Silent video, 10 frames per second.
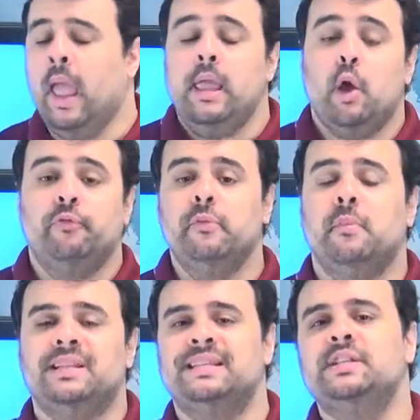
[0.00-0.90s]
É um filme
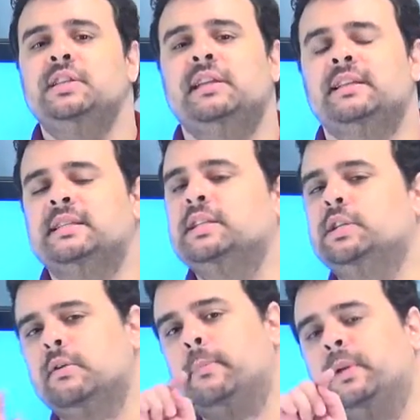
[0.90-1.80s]
bastante
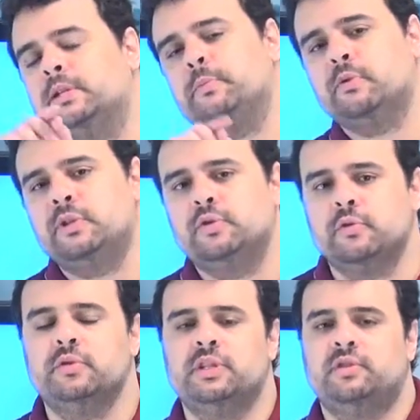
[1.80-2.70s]
interessante não apenas para os
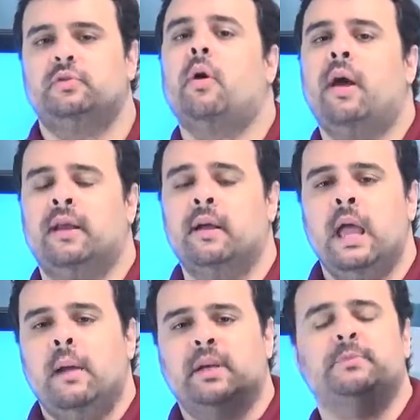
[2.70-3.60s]
estudos de história,
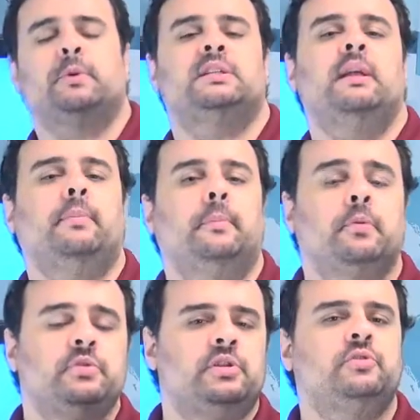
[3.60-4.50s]
mas, por exemplo,
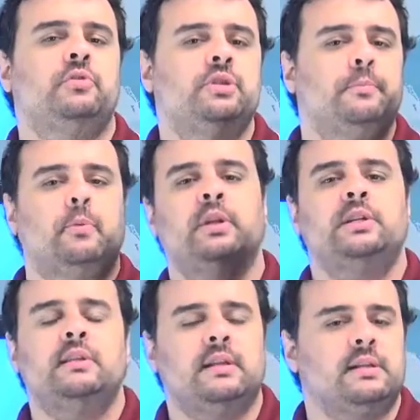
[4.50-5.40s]
para os estudos de
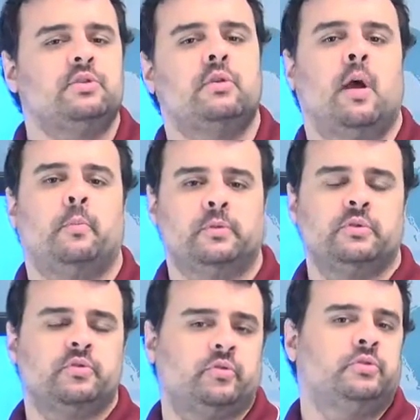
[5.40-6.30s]
política internacional, para os
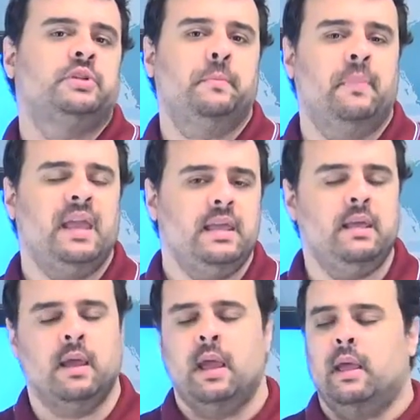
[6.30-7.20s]
estudos de
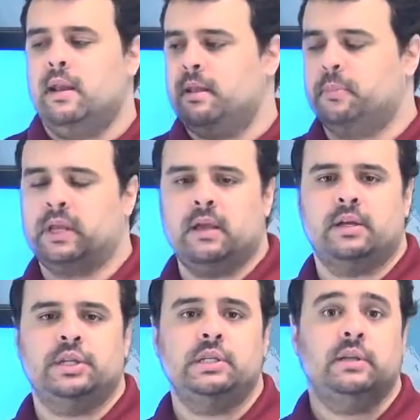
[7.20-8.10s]
PI, né? porque
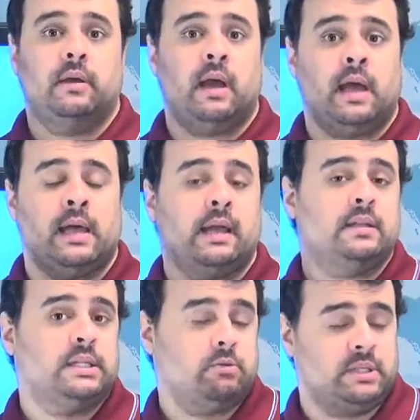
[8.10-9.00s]
a gente, a,
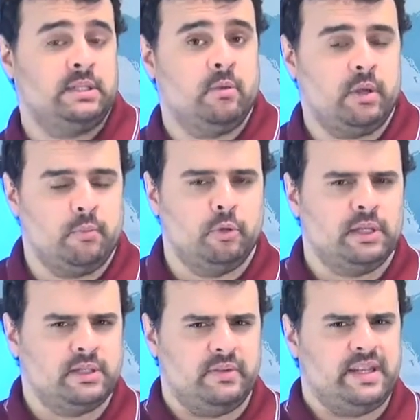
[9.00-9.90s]
aquela situação que
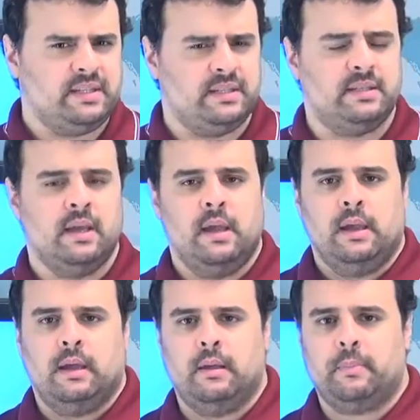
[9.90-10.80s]
muitas vezes,
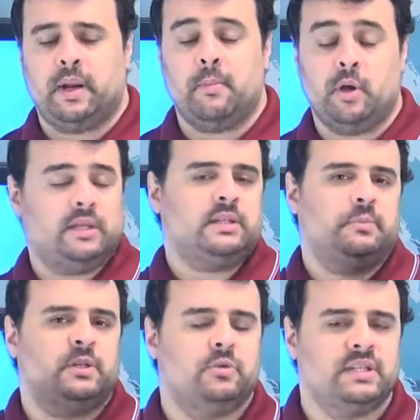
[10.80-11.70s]
uh, para a maioria das
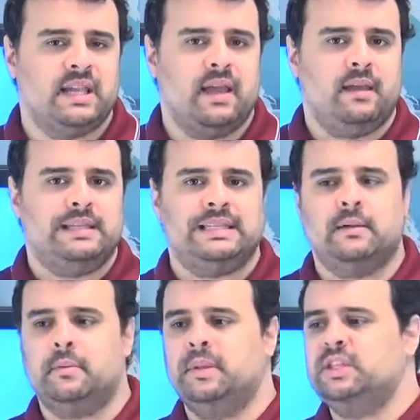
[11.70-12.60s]
pessoas, é
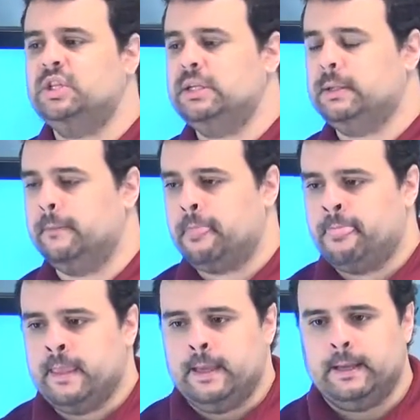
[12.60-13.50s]
extremamente...
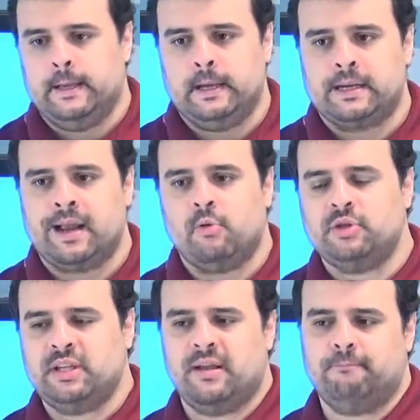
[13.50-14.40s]
Uh,
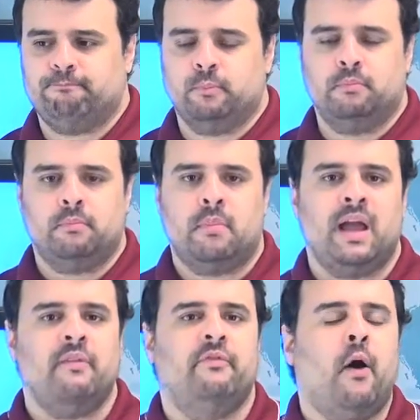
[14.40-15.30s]
causa uma
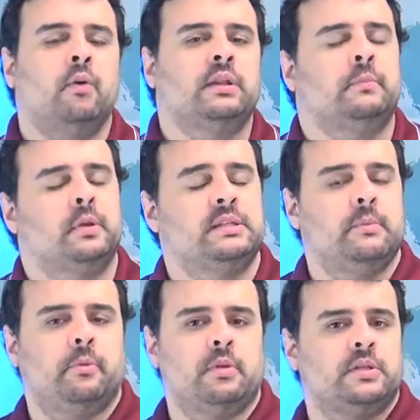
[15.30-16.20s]
revolta. Por
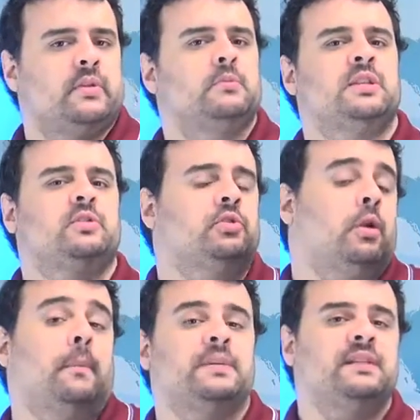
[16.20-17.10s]
exemplo, nós vemos as
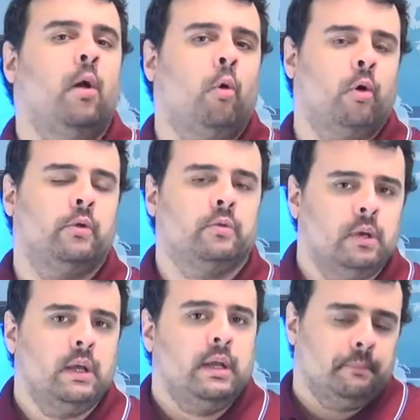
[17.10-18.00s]
tropas da
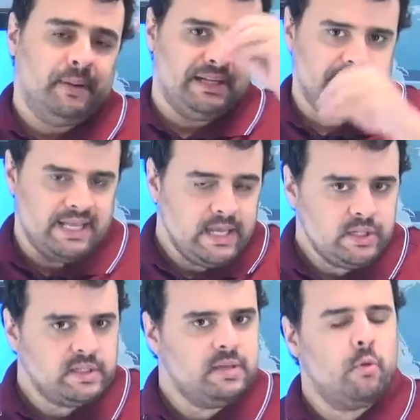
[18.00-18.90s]
ONU
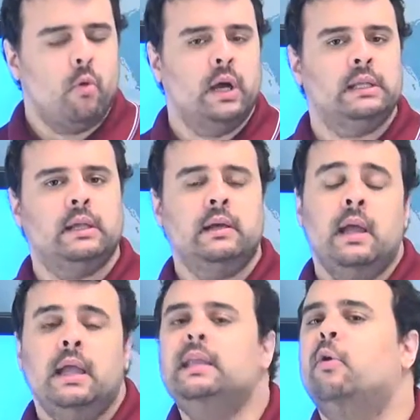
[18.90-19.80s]
presentes em Ruanda
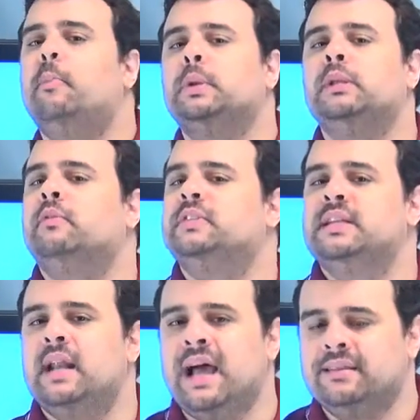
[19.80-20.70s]
e não podendo
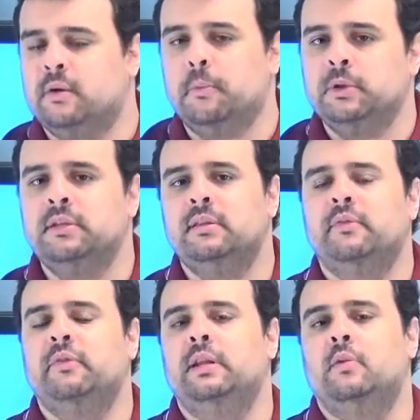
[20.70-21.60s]
fazer nada, não podendo
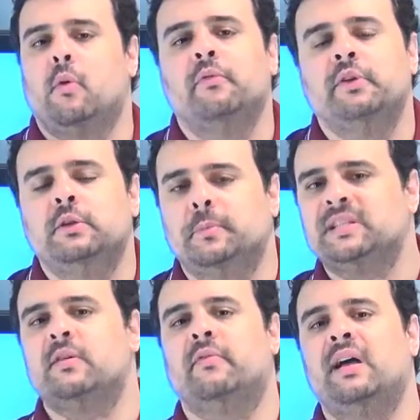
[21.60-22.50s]
interferir no conflito para
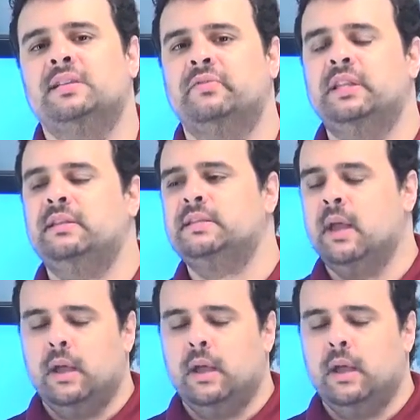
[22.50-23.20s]
salvar as vidas